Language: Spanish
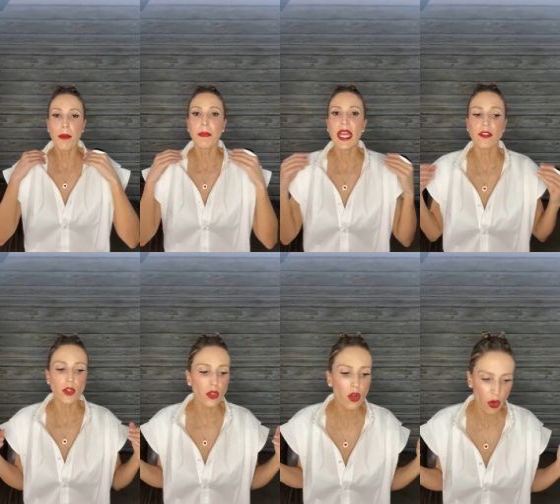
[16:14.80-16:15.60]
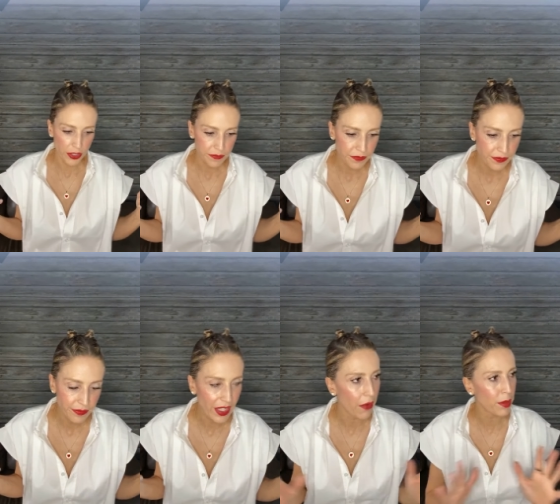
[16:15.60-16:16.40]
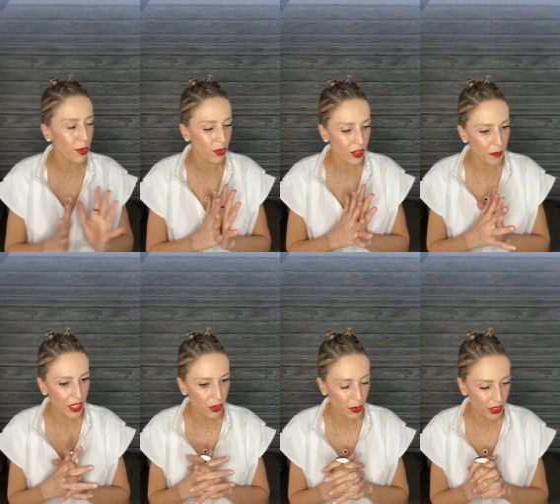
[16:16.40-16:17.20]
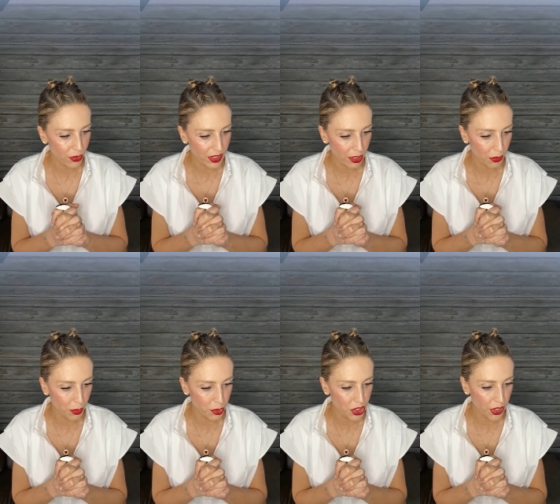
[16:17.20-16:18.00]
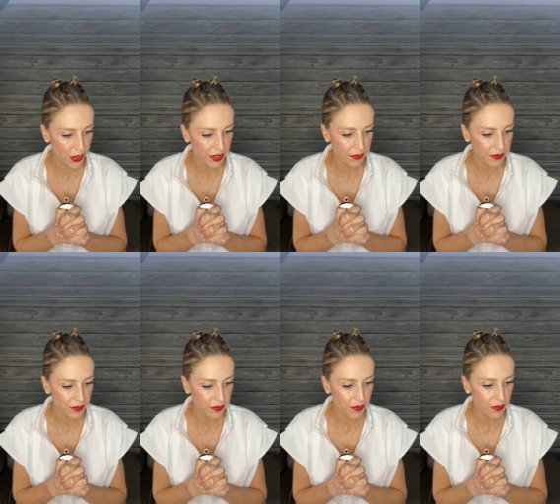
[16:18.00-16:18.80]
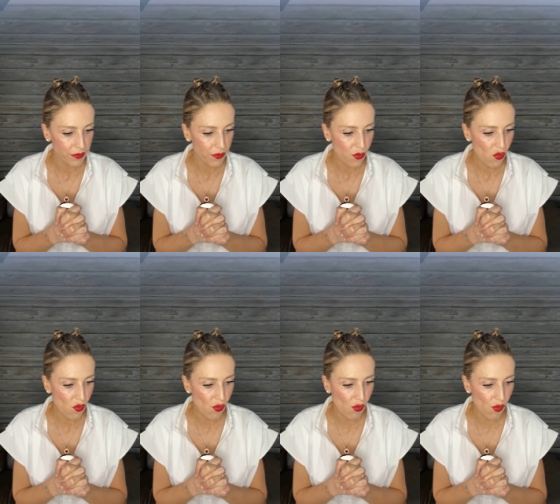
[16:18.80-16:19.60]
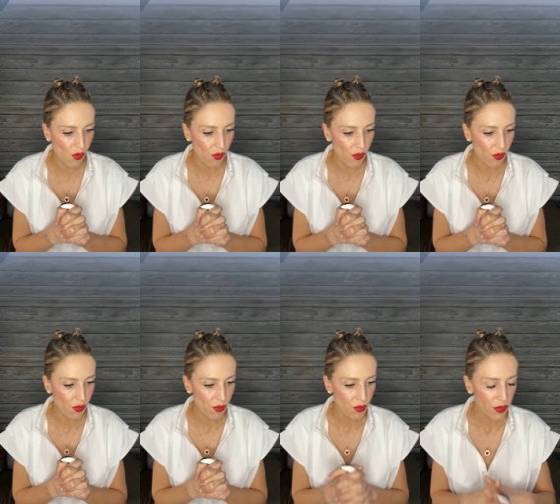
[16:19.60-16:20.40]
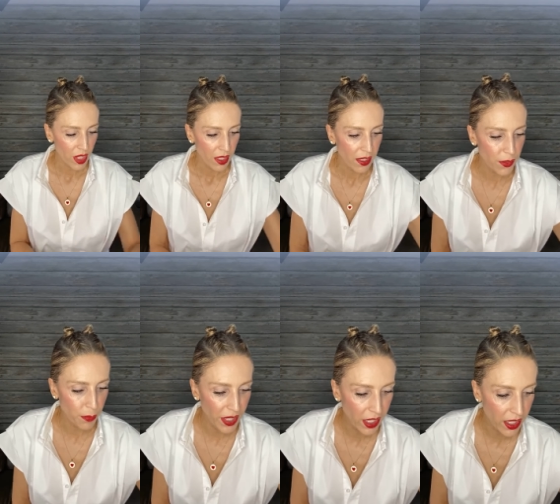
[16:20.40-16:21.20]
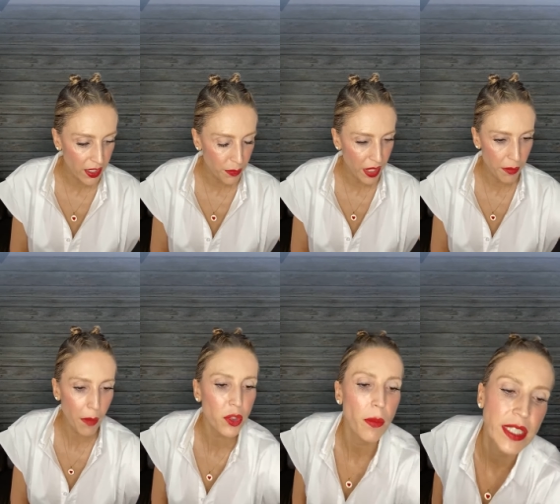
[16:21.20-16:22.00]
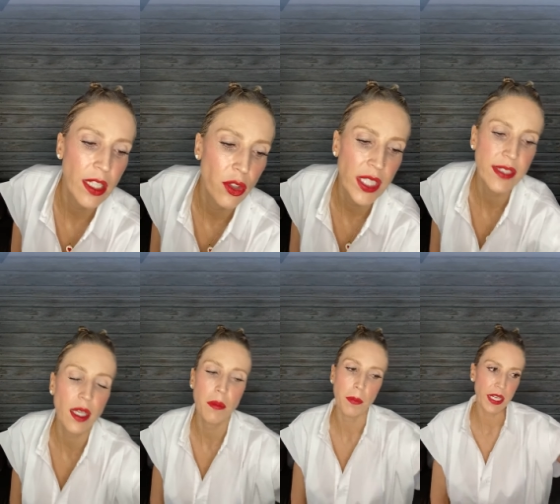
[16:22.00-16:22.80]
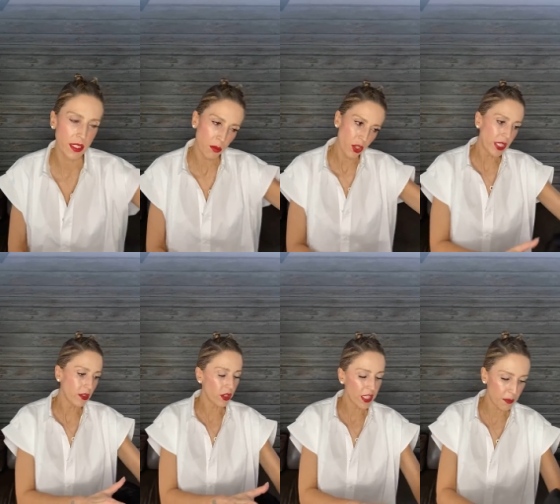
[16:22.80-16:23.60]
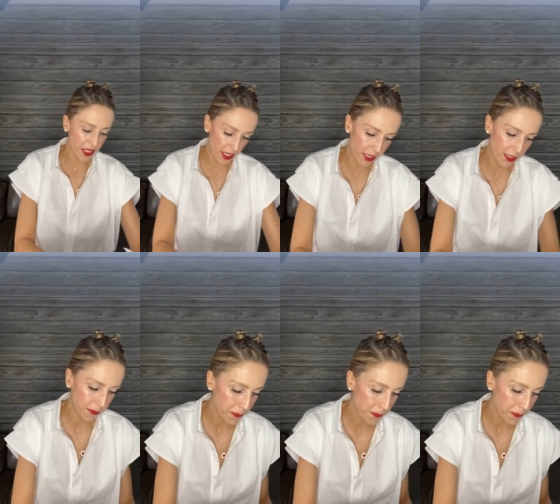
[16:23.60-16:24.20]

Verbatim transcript: Empiezo con, a ver, ¿por dónde empiezo? Porque esto está como muy chévere. Hmm. Esperen, esperen. Vamos a empezar con este que me parece muy lindo y especial.